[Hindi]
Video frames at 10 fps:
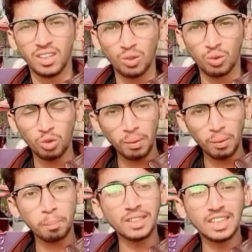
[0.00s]
उन पर
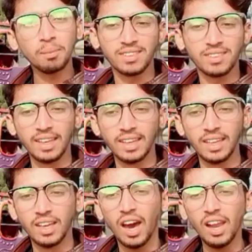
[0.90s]
पत्थर बरसाए गए
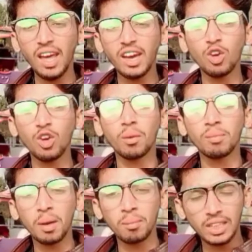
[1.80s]
अल्लाह के हुक्म
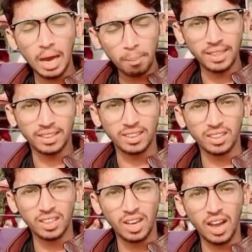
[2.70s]
के मुताबिक
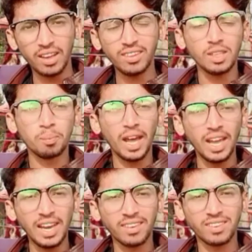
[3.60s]
हज़रत
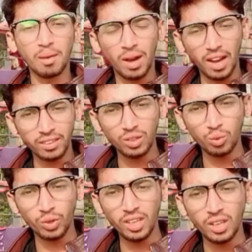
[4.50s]
जब्राईसम हाज़िर हुए